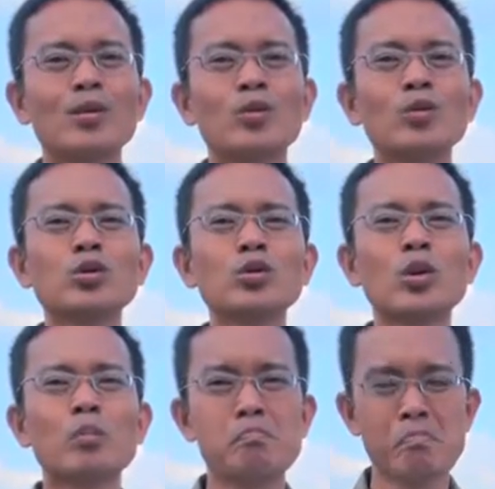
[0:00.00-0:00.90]

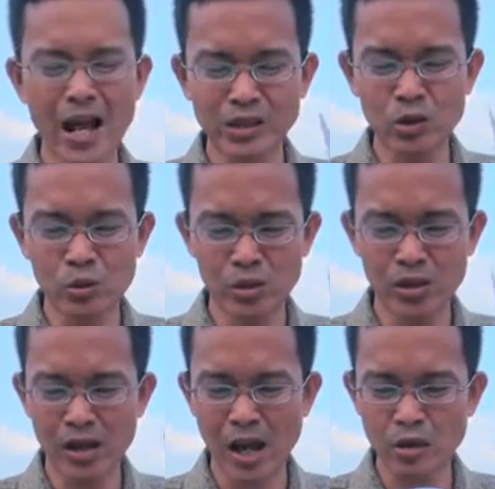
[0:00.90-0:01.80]
untuk maju
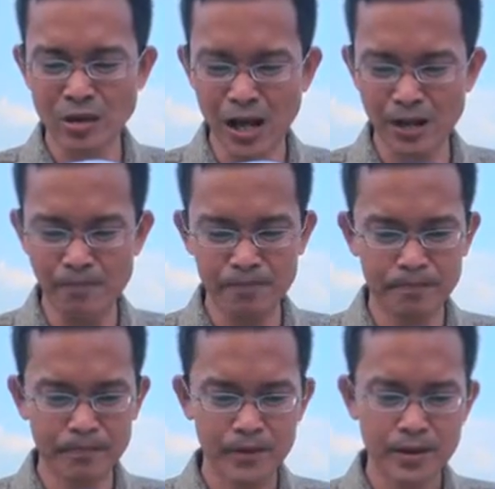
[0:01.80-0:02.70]
ke kayu salib.
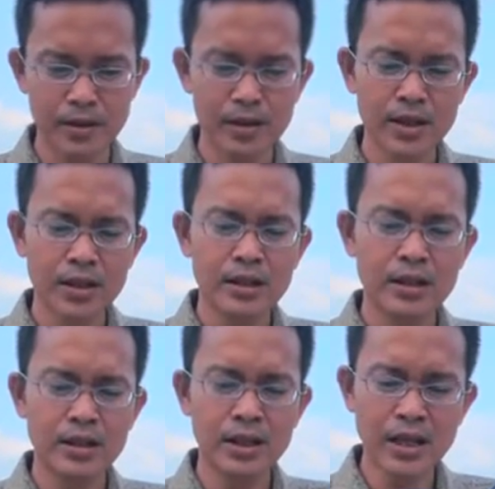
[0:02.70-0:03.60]

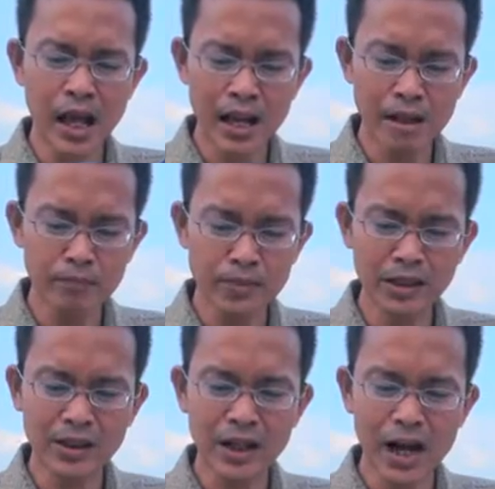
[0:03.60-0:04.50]
Di dalam
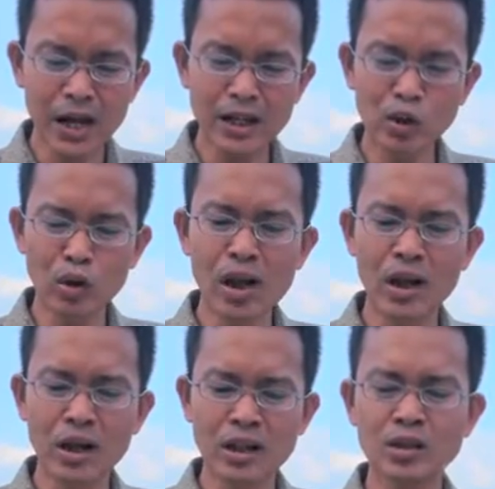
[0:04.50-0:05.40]
ketegangan
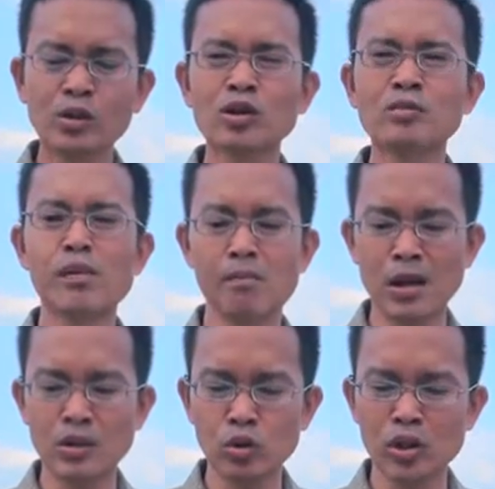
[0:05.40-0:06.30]
itulah Kristus
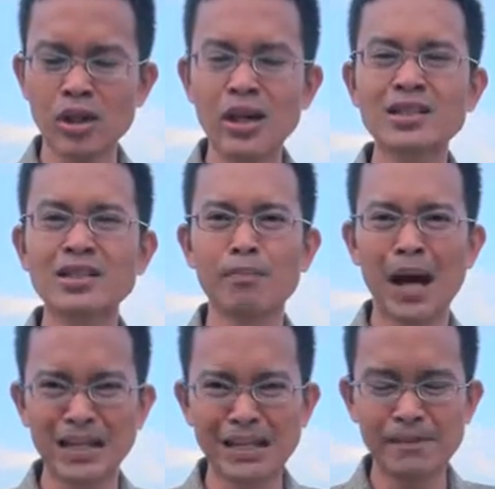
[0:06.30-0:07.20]
memasuki
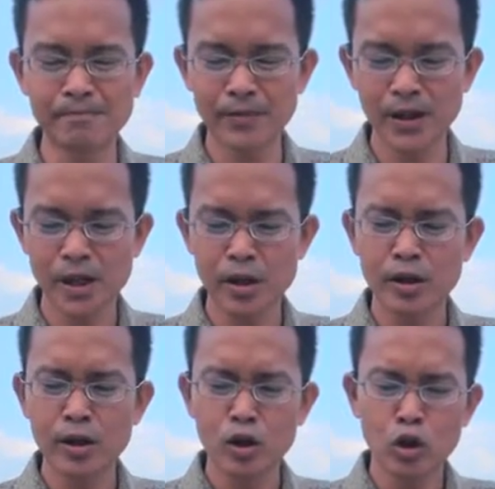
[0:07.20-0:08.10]
Getsemani.
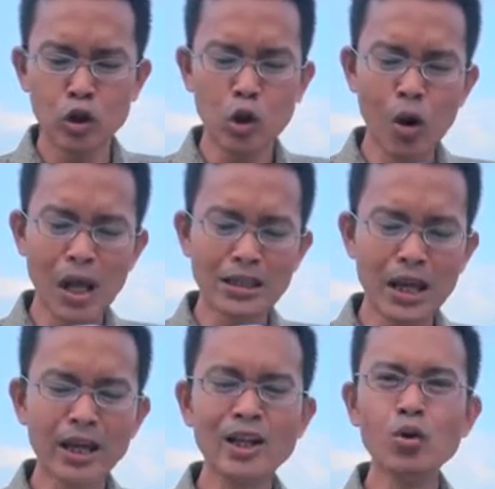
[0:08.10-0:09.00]

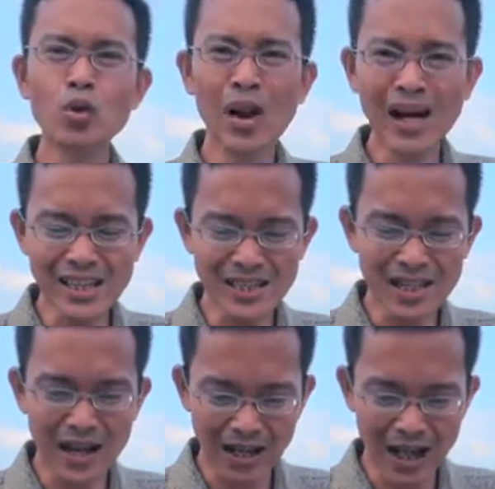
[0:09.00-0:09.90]
Doanya yang diulangi
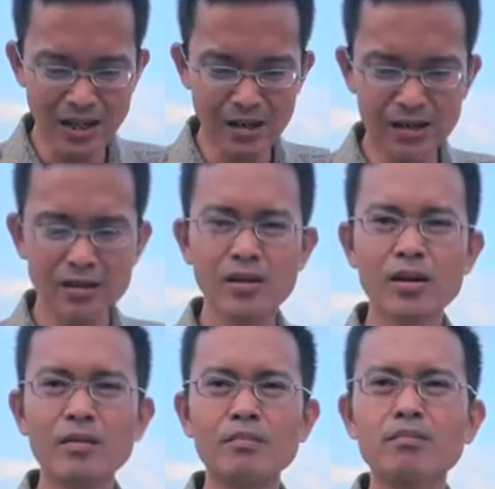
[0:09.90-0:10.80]
tiga kali
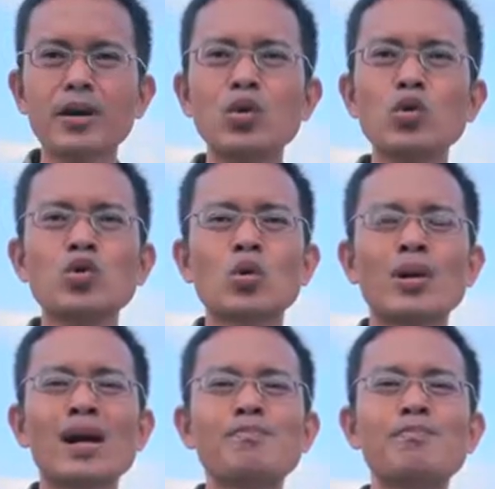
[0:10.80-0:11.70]

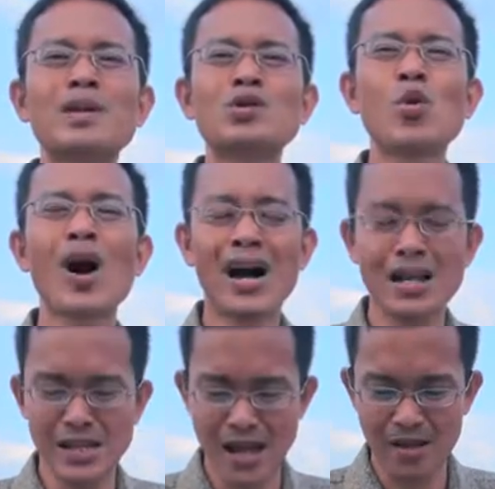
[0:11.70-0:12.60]
menunjukkan
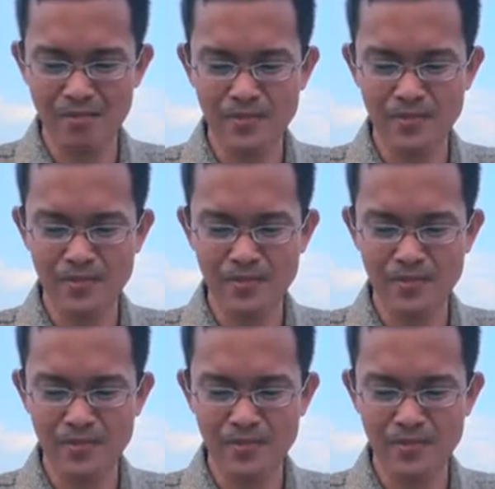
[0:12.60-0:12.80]
perjuangannya